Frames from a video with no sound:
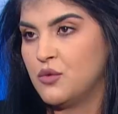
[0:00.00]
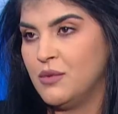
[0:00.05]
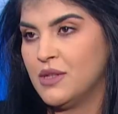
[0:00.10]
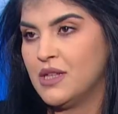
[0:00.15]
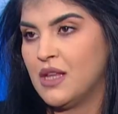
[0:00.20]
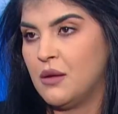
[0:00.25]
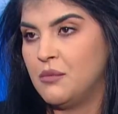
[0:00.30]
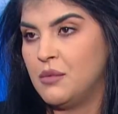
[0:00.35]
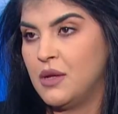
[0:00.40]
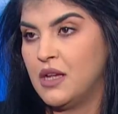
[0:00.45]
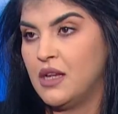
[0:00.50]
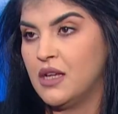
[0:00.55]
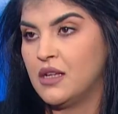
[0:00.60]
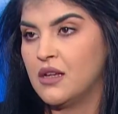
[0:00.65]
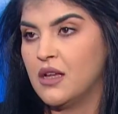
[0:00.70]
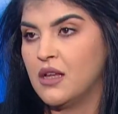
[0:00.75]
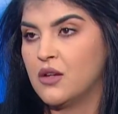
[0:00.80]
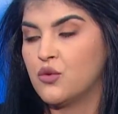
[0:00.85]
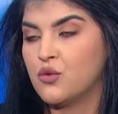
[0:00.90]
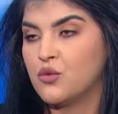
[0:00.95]
ومتعبه
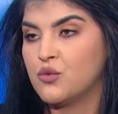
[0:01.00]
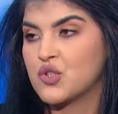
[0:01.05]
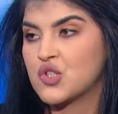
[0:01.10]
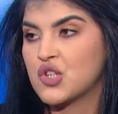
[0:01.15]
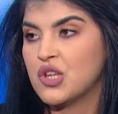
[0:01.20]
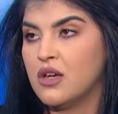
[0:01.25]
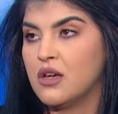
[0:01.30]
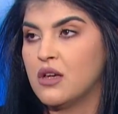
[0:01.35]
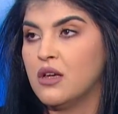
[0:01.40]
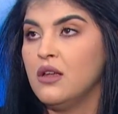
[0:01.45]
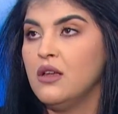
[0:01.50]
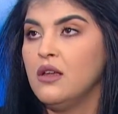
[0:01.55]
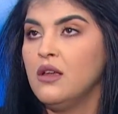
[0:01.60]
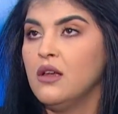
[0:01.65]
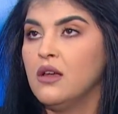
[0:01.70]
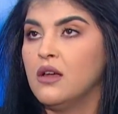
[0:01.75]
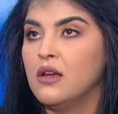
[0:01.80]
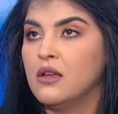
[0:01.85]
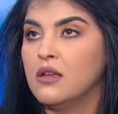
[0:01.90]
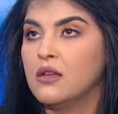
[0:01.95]
علينا انه نواجهها
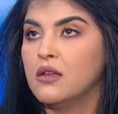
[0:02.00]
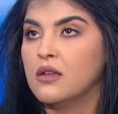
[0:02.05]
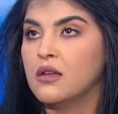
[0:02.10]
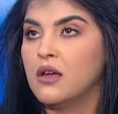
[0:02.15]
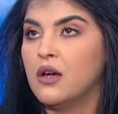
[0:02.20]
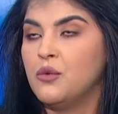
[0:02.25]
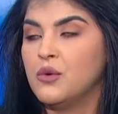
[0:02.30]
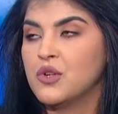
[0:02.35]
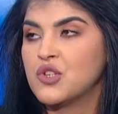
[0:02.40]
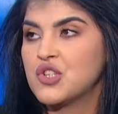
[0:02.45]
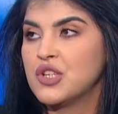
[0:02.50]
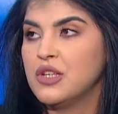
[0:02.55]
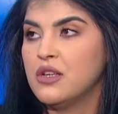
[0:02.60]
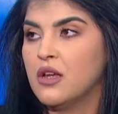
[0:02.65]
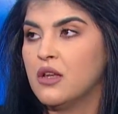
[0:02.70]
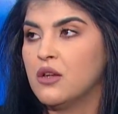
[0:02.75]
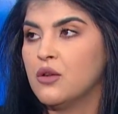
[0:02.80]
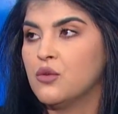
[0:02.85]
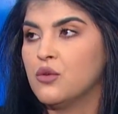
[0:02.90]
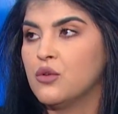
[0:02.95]
آه، اول شيء
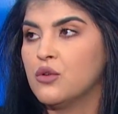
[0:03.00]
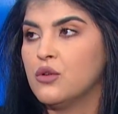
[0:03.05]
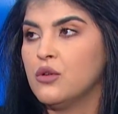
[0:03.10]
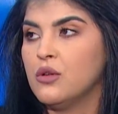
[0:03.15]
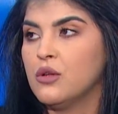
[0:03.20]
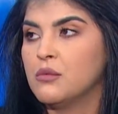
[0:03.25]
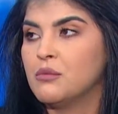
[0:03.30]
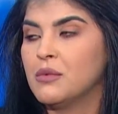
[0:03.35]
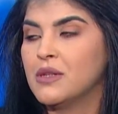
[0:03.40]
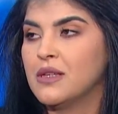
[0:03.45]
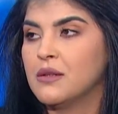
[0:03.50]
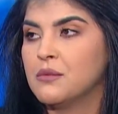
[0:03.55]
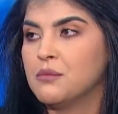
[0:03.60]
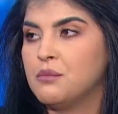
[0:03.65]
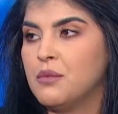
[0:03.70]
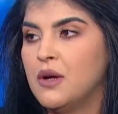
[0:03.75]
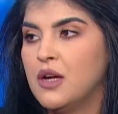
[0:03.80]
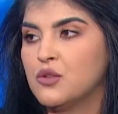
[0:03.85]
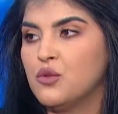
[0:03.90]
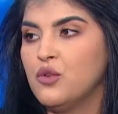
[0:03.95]
لانه
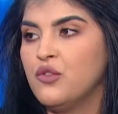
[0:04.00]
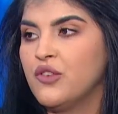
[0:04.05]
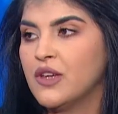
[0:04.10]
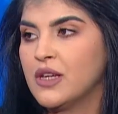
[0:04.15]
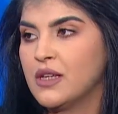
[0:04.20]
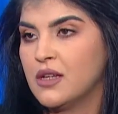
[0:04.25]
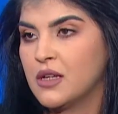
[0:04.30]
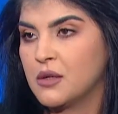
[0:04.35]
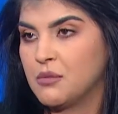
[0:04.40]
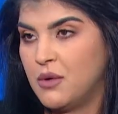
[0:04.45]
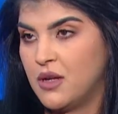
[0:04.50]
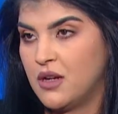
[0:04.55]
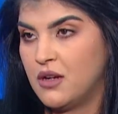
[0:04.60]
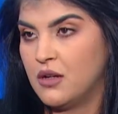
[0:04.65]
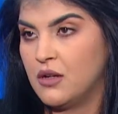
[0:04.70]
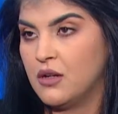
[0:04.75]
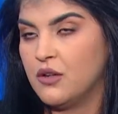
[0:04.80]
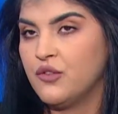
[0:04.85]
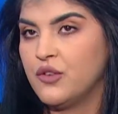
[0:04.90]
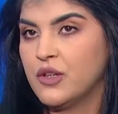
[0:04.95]
على طول فكرك
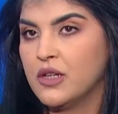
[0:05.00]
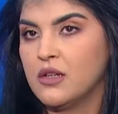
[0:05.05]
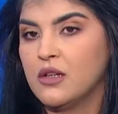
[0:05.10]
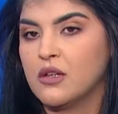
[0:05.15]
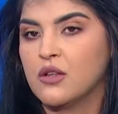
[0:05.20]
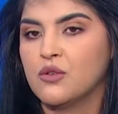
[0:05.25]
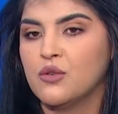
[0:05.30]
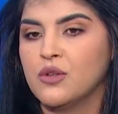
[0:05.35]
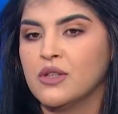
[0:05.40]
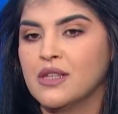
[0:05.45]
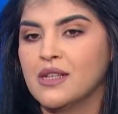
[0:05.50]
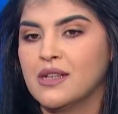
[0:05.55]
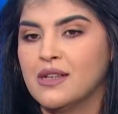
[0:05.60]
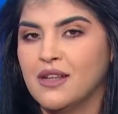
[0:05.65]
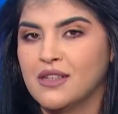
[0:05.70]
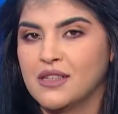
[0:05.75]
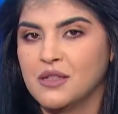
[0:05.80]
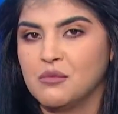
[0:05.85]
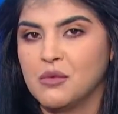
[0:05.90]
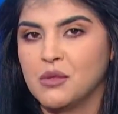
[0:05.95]
برا فكرك انه انت
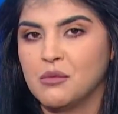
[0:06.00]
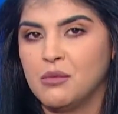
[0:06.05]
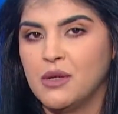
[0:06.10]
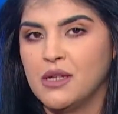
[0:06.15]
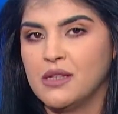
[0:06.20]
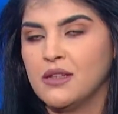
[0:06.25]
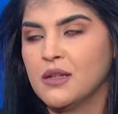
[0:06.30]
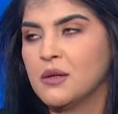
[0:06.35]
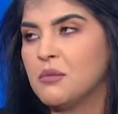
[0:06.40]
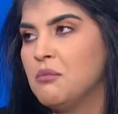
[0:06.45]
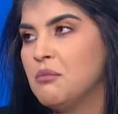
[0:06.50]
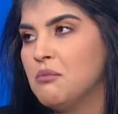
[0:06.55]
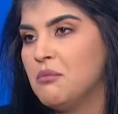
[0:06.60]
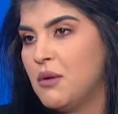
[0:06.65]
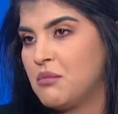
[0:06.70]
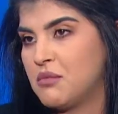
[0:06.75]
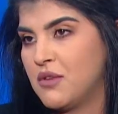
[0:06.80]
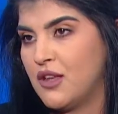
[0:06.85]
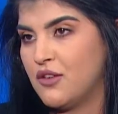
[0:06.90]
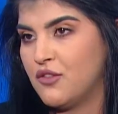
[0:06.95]
طلعتي من بيتك
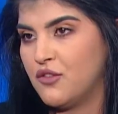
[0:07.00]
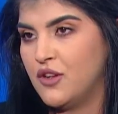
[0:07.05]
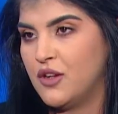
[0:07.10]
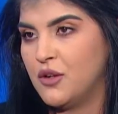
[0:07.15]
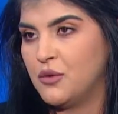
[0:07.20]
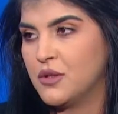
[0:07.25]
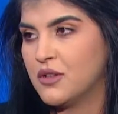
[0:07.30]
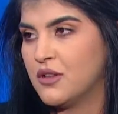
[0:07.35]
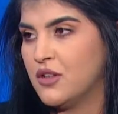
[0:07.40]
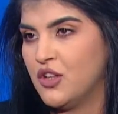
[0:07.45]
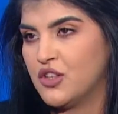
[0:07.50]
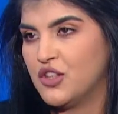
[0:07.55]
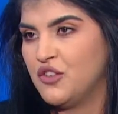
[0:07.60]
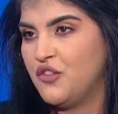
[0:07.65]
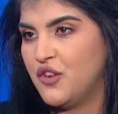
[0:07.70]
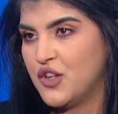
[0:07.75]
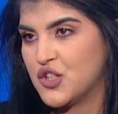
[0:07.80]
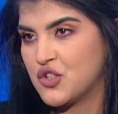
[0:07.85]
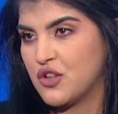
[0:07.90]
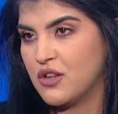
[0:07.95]
ما بتعرفي لوين طلعتي
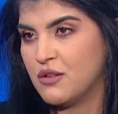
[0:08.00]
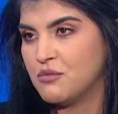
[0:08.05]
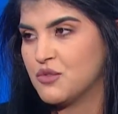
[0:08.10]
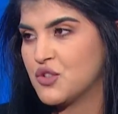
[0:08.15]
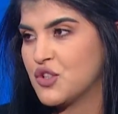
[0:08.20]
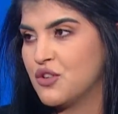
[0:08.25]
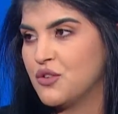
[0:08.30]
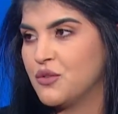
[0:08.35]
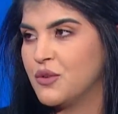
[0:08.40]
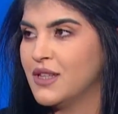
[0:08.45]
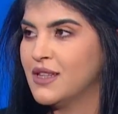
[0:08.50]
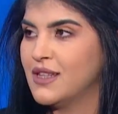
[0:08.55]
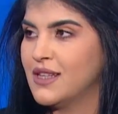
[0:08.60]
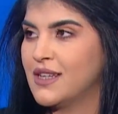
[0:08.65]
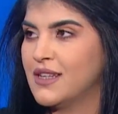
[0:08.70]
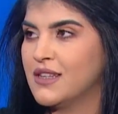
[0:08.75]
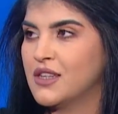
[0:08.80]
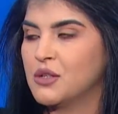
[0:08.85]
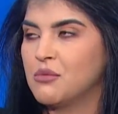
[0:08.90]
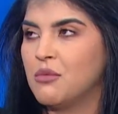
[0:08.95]
فجاه مش انه انت
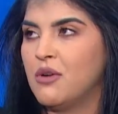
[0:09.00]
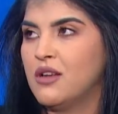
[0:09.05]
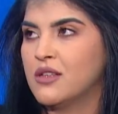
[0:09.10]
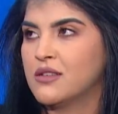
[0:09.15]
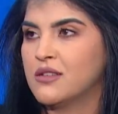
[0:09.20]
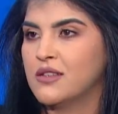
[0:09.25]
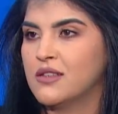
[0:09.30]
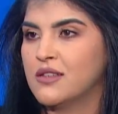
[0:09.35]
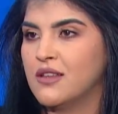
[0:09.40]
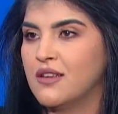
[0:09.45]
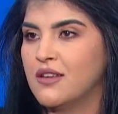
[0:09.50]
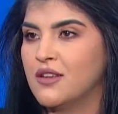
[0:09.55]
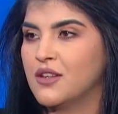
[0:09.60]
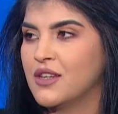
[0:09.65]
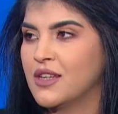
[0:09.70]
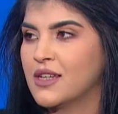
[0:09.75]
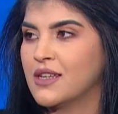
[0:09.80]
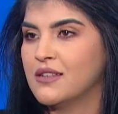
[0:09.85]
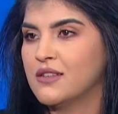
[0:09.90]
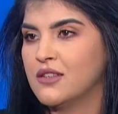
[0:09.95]
كنت مخططه
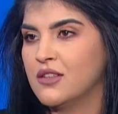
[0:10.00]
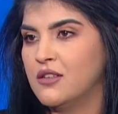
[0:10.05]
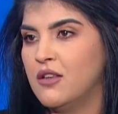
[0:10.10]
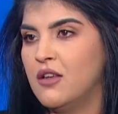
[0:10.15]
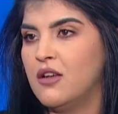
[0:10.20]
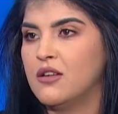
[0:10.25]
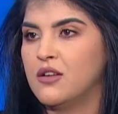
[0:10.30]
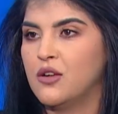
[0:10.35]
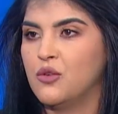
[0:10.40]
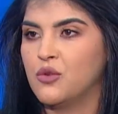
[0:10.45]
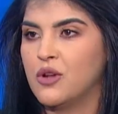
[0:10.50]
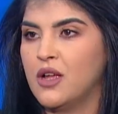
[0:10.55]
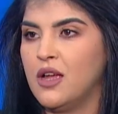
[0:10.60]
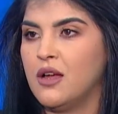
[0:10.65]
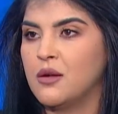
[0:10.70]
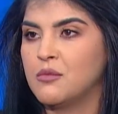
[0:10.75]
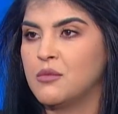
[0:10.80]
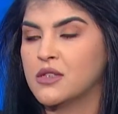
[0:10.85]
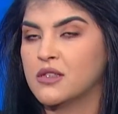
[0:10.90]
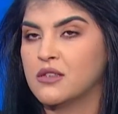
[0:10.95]
انك انت ظاهره
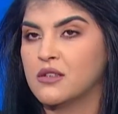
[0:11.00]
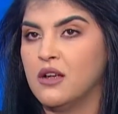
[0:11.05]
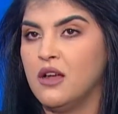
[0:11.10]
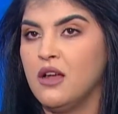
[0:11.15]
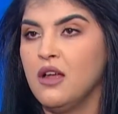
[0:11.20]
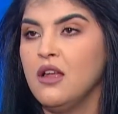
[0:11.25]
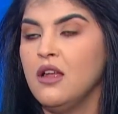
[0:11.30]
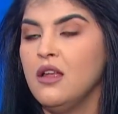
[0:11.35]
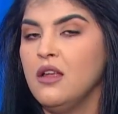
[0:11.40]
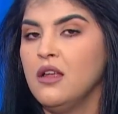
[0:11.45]
ورايحه مطرح